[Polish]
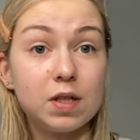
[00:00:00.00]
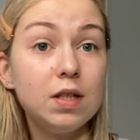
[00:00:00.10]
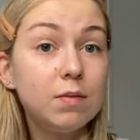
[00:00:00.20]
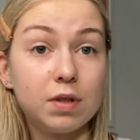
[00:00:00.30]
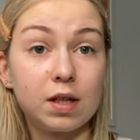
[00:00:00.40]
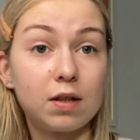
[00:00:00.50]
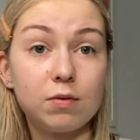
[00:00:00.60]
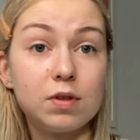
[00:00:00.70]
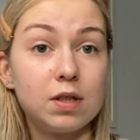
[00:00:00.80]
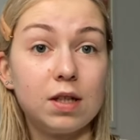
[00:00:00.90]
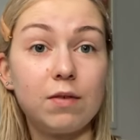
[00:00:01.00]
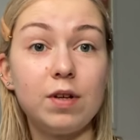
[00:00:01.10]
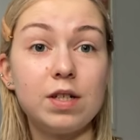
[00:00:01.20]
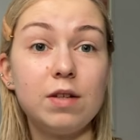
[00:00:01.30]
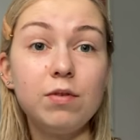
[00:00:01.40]
Nic mi tak ust nie
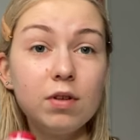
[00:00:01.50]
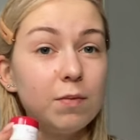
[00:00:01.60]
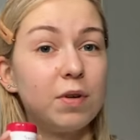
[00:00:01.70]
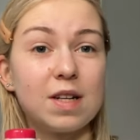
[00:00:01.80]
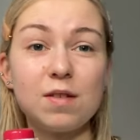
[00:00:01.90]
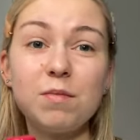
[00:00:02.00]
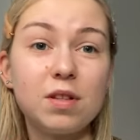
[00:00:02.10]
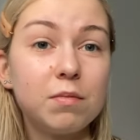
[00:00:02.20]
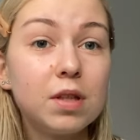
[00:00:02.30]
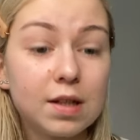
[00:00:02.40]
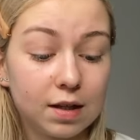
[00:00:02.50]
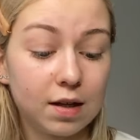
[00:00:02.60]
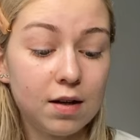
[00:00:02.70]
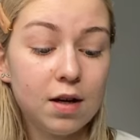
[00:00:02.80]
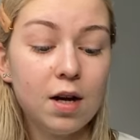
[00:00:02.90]
nawilża. I w ogóle pokazał mi to mój
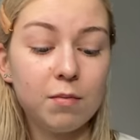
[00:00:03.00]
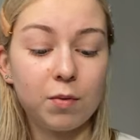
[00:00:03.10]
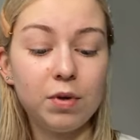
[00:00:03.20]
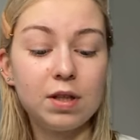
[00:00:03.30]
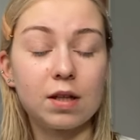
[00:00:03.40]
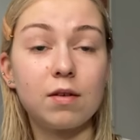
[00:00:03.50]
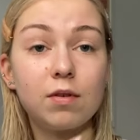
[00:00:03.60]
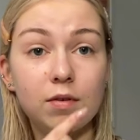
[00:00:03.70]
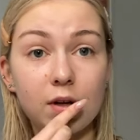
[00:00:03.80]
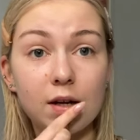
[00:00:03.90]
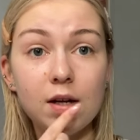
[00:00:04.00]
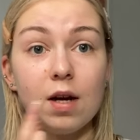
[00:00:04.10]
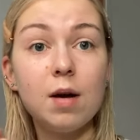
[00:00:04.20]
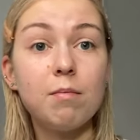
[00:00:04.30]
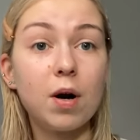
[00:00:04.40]
tata, bo mój tata w ogóle
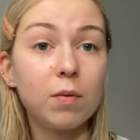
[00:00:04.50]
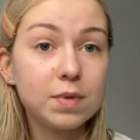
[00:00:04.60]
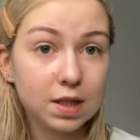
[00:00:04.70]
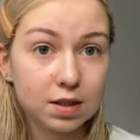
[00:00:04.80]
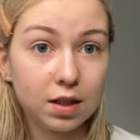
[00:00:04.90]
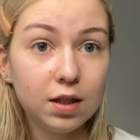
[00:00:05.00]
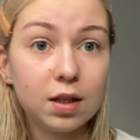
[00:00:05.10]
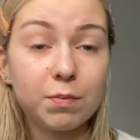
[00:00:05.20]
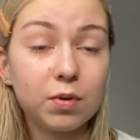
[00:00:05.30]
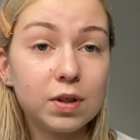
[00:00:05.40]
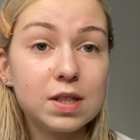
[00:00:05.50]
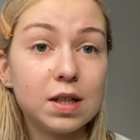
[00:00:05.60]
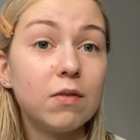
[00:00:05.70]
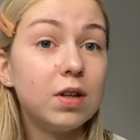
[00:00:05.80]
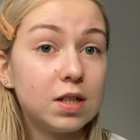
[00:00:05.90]
ma obsesję na punkcie
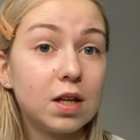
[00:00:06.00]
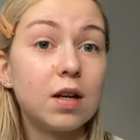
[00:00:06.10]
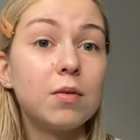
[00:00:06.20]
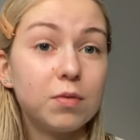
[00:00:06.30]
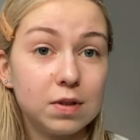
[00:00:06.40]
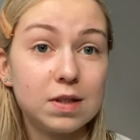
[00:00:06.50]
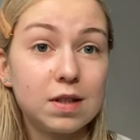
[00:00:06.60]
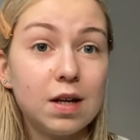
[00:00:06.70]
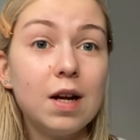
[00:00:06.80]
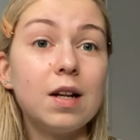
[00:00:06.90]
nawilżania ust.